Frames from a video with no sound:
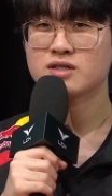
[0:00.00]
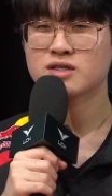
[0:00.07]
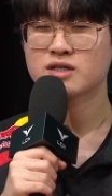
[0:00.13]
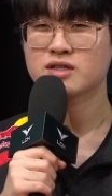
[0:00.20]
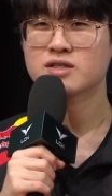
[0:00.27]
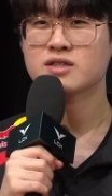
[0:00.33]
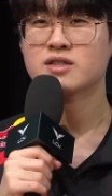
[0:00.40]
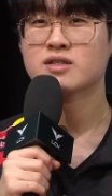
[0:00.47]

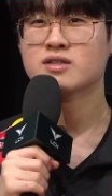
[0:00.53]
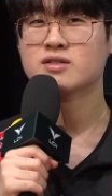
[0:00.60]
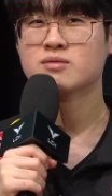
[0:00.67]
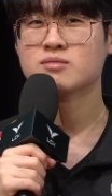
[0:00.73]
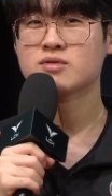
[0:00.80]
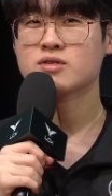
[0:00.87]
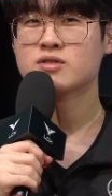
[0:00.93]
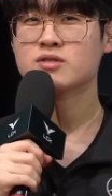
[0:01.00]
이제
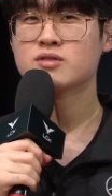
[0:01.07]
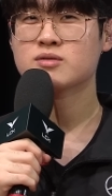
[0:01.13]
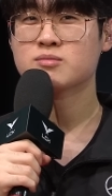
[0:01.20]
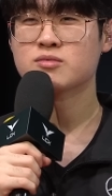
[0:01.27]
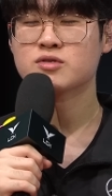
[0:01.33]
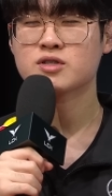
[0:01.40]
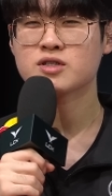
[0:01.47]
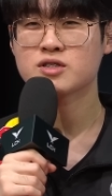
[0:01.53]

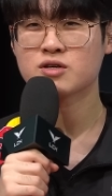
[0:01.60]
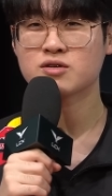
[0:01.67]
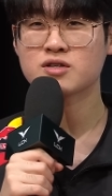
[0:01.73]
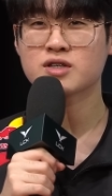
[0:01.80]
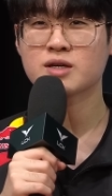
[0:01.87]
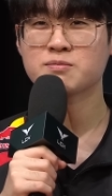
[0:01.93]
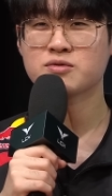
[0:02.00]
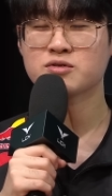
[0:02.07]
뭐지
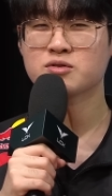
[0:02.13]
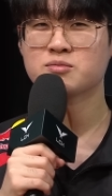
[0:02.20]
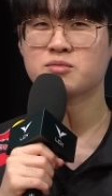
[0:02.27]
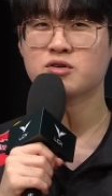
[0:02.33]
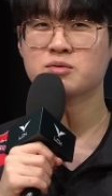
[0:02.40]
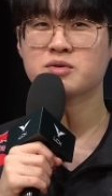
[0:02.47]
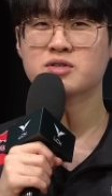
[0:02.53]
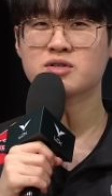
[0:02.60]
정글 캠프 좀
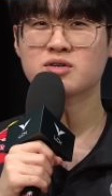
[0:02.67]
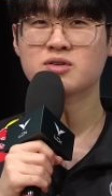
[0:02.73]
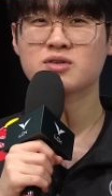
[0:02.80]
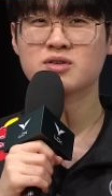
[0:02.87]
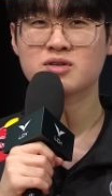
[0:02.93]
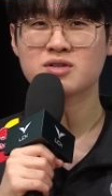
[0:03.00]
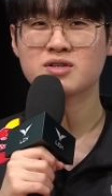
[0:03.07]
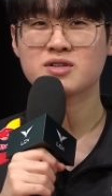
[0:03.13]

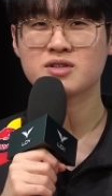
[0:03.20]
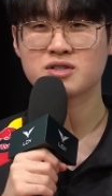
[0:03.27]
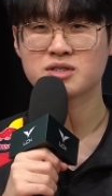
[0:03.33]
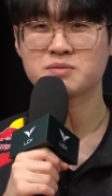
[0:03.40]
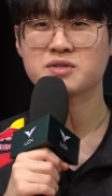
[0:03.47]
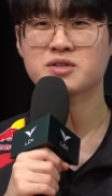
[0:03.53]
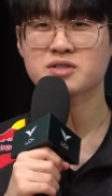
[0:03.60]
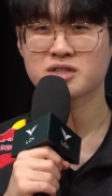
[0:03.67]
먹으면서
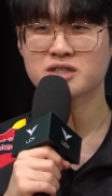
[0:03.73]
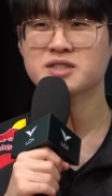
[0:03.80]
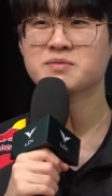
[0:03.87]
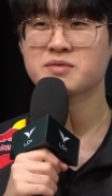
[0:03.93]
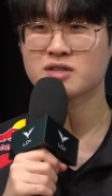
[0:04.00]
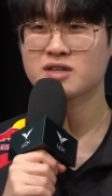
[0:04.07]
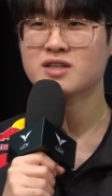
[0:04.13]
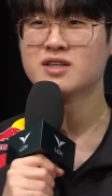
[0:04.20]
열심히
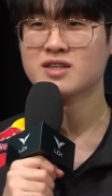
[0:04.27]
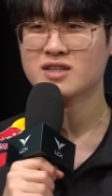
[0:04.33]
성장했습니다.